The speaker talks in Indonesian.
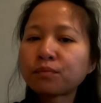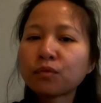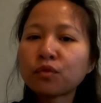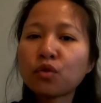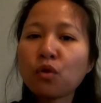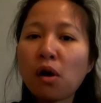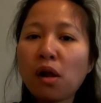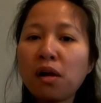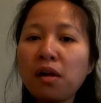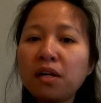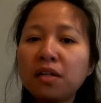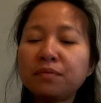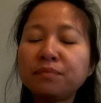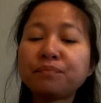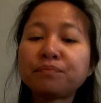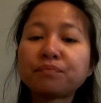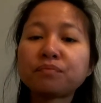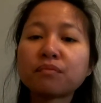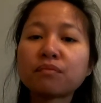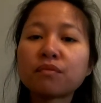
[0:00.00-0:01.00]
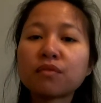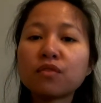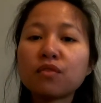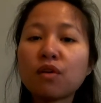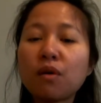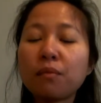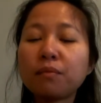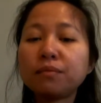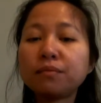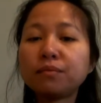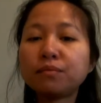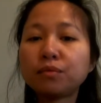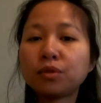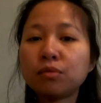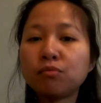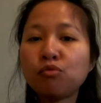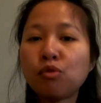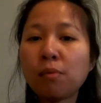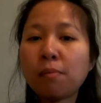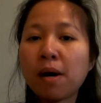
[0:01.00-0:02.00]
soalnya
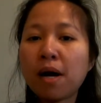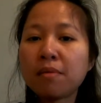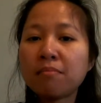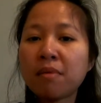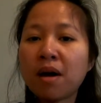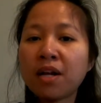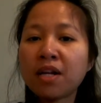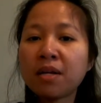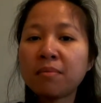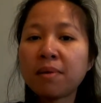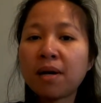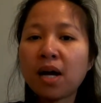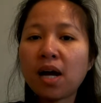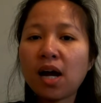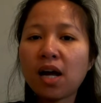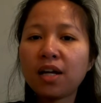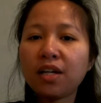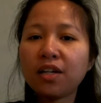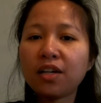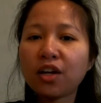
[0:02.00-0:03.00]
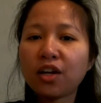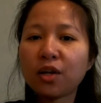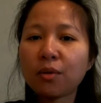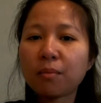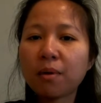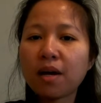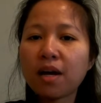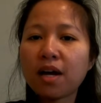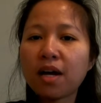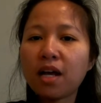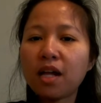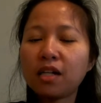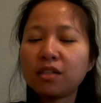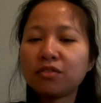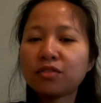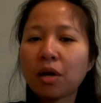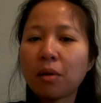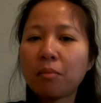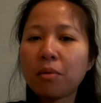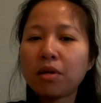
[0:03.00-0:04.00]
semua bahan-bahannya mahal ikannya mahal
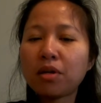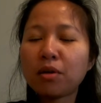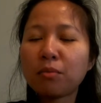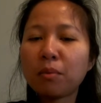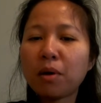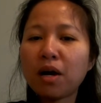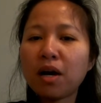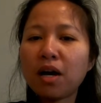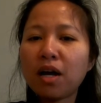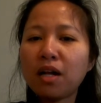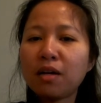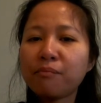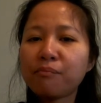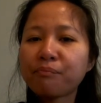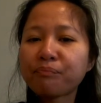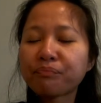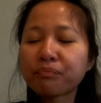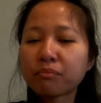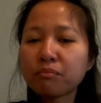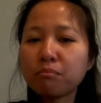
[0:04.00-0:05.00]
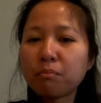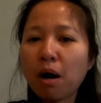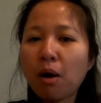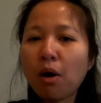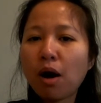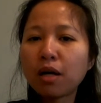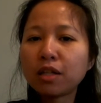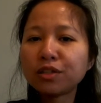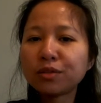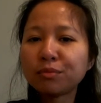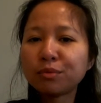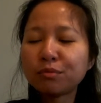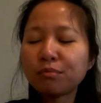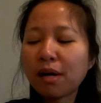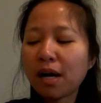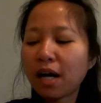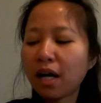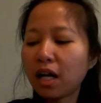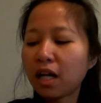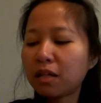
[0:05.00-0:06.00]
cabenya mahal bawang aja pun
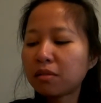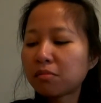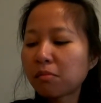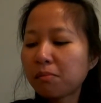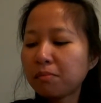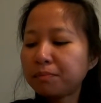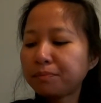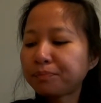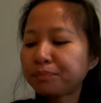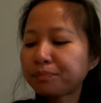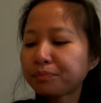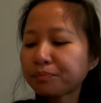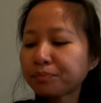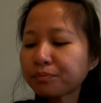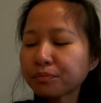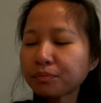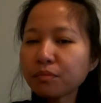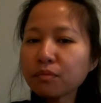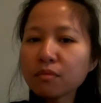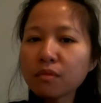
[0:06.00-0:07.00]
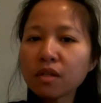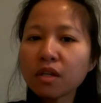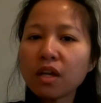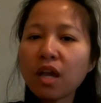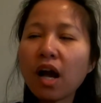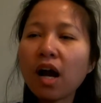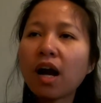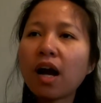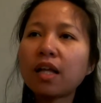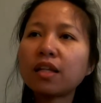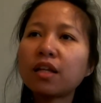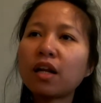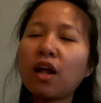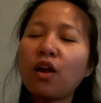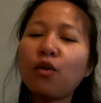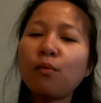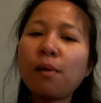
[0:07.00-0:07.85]
mahal yang nggak terlalu